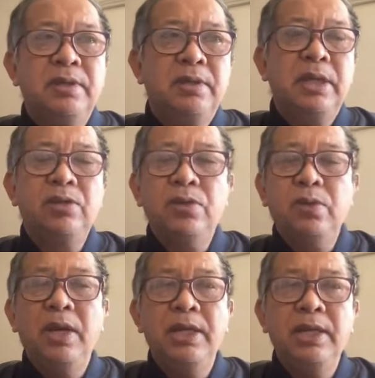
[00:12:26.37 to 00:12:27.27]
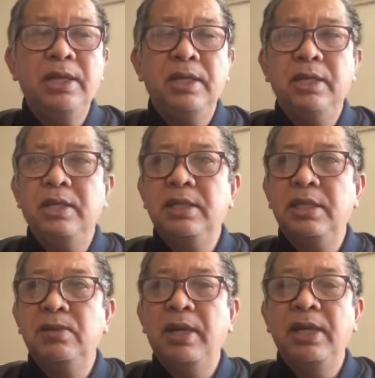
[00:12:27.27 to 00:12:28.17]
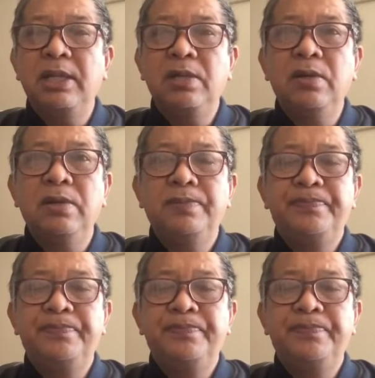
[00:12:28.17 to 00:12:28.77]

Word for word: katotohanan ang isiniwalat ko.